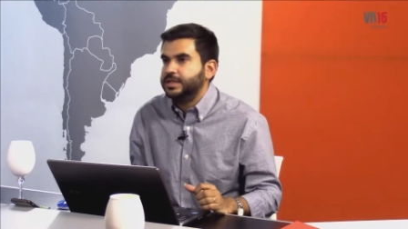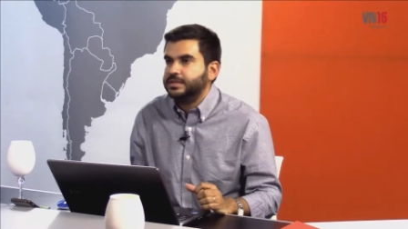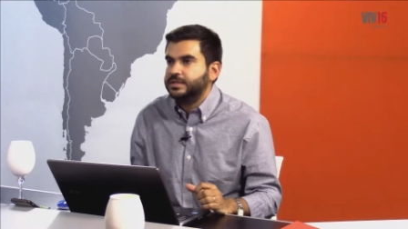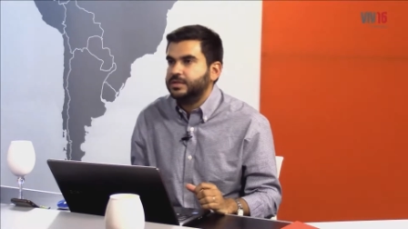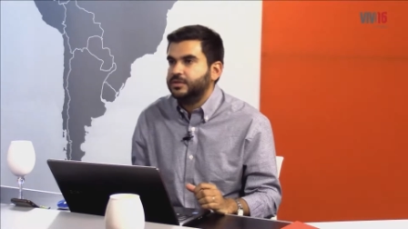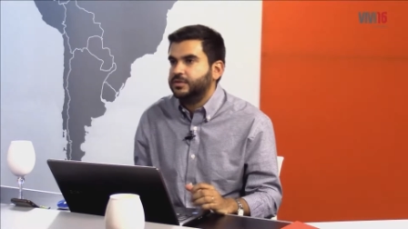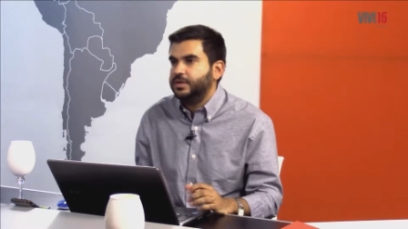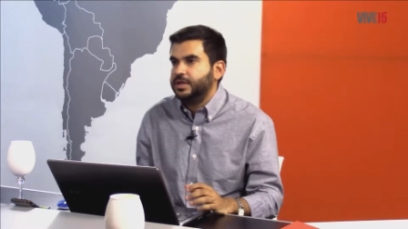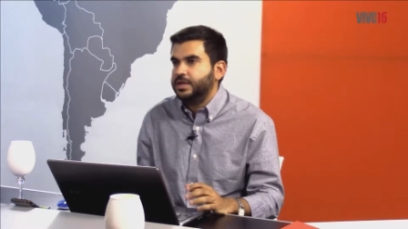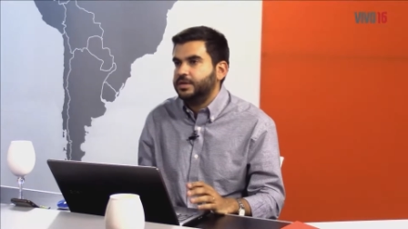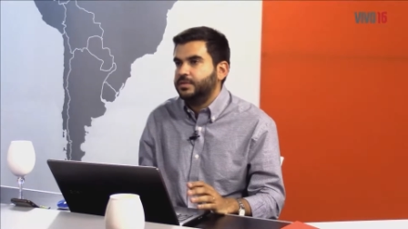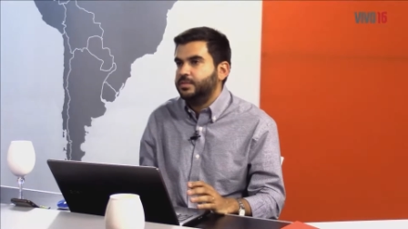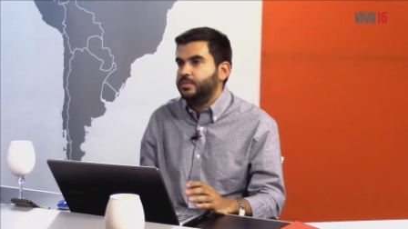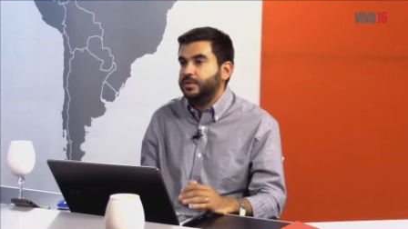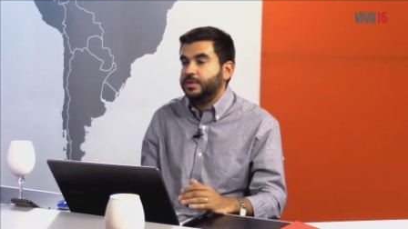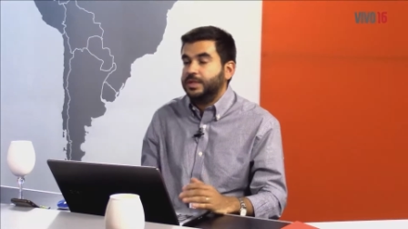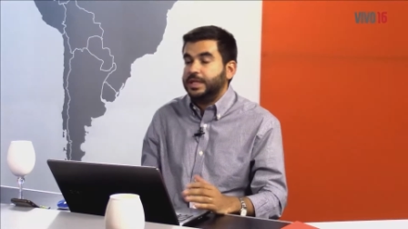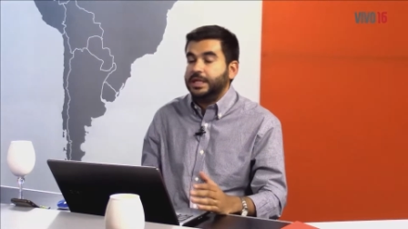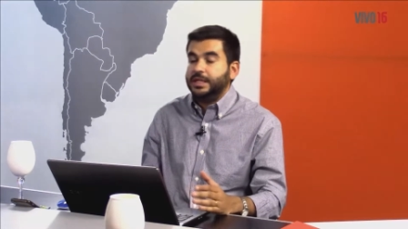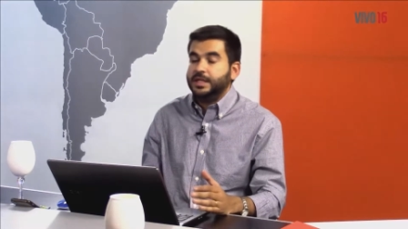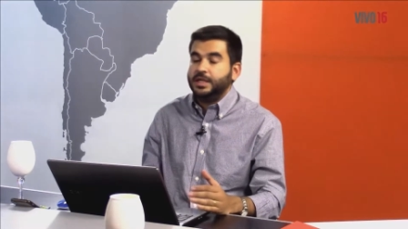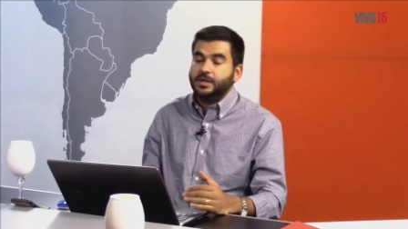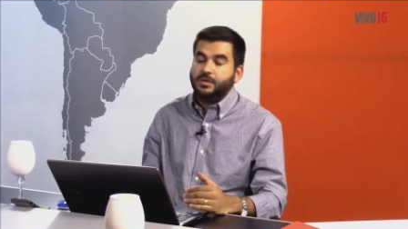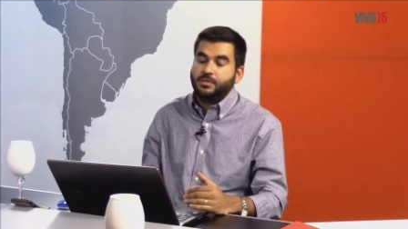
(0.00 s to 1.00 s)
en sectores
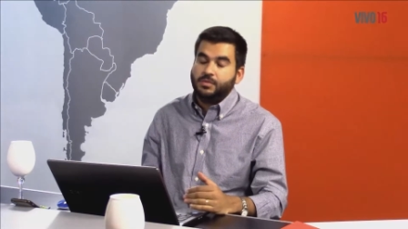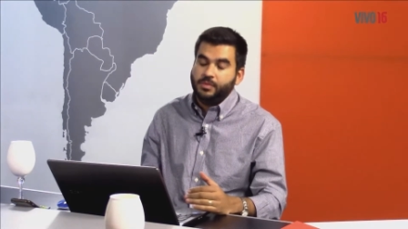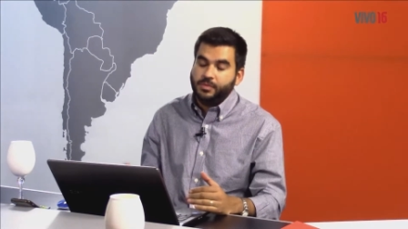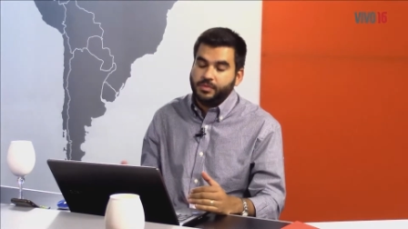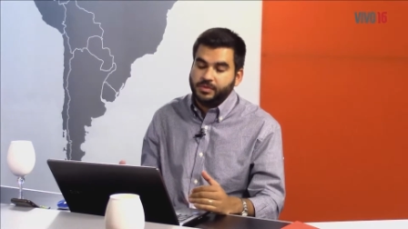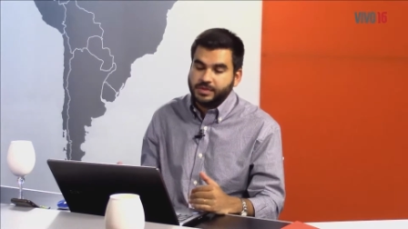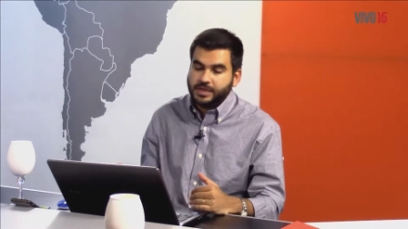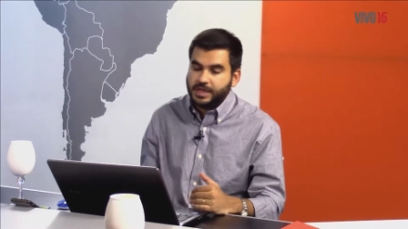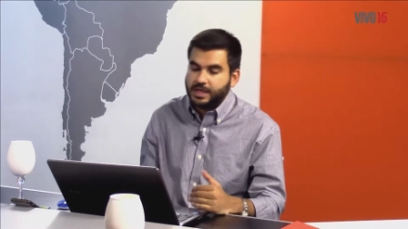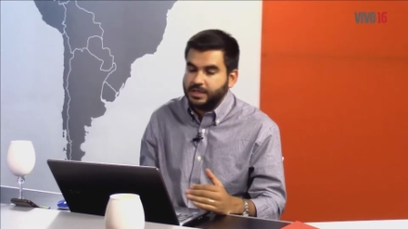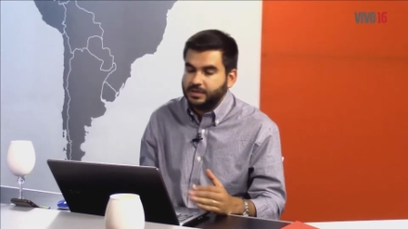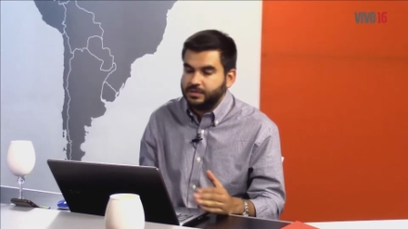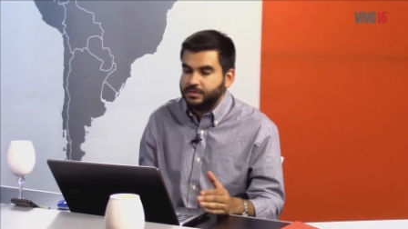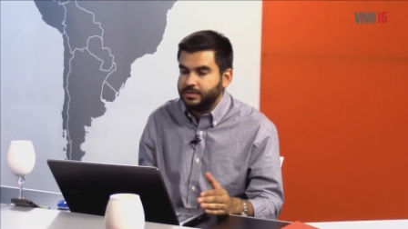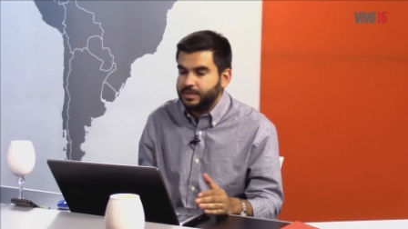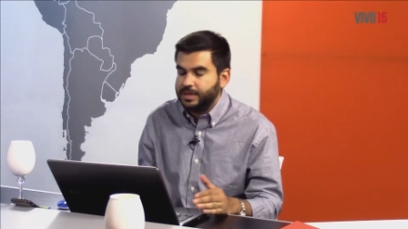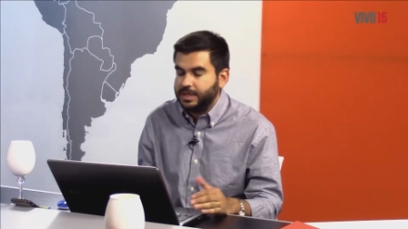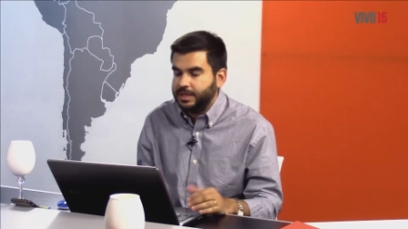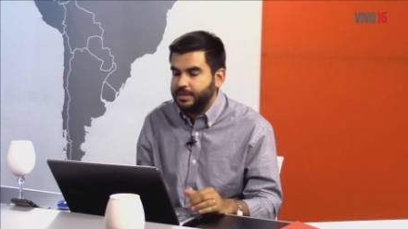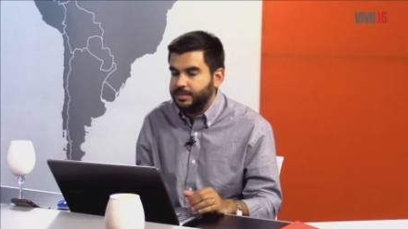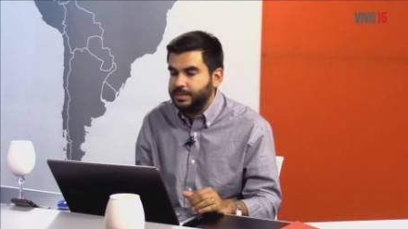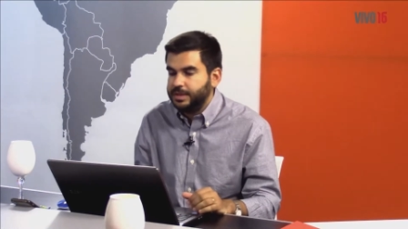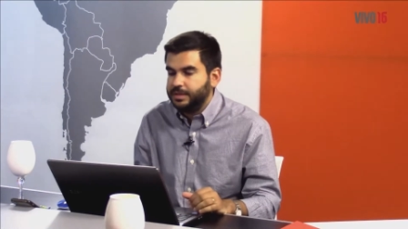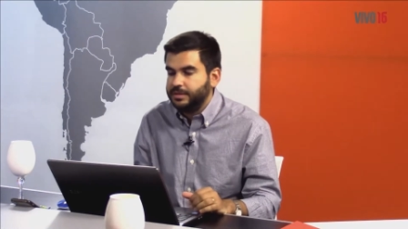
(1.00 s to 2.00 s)
importantes como Posadas sobre
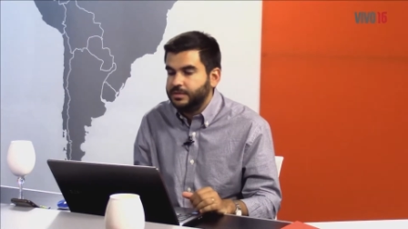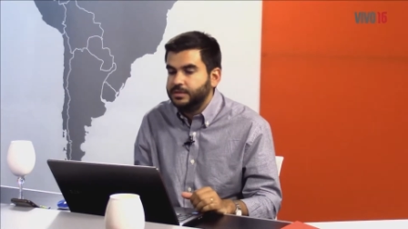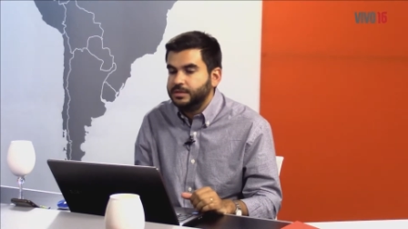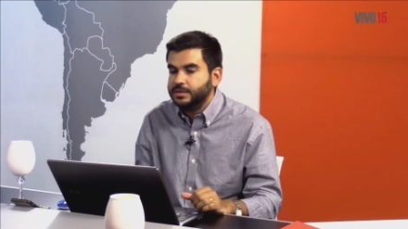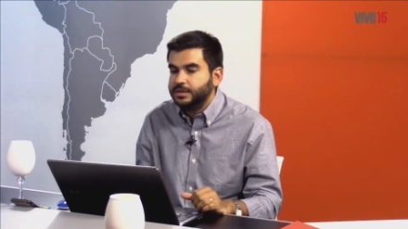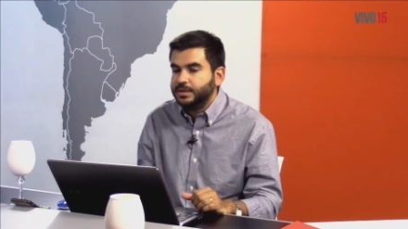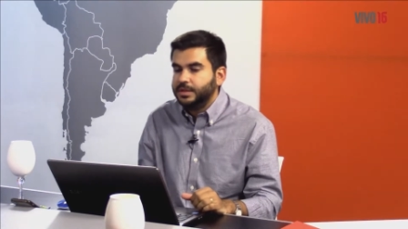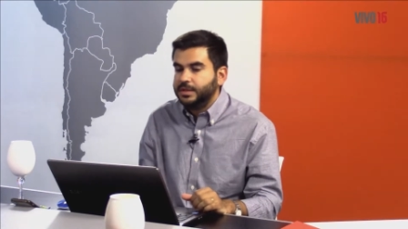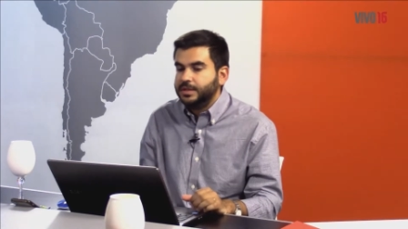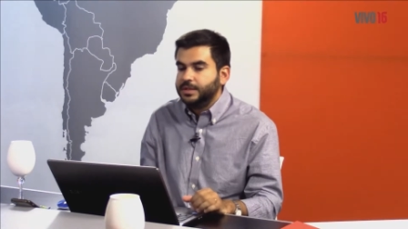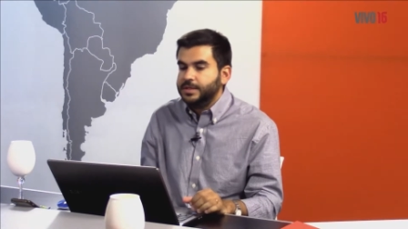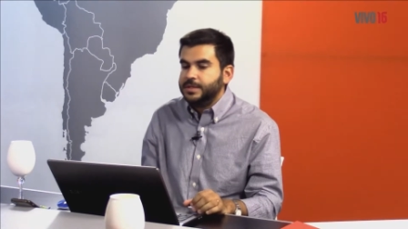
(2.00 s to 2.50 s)
además ¿no?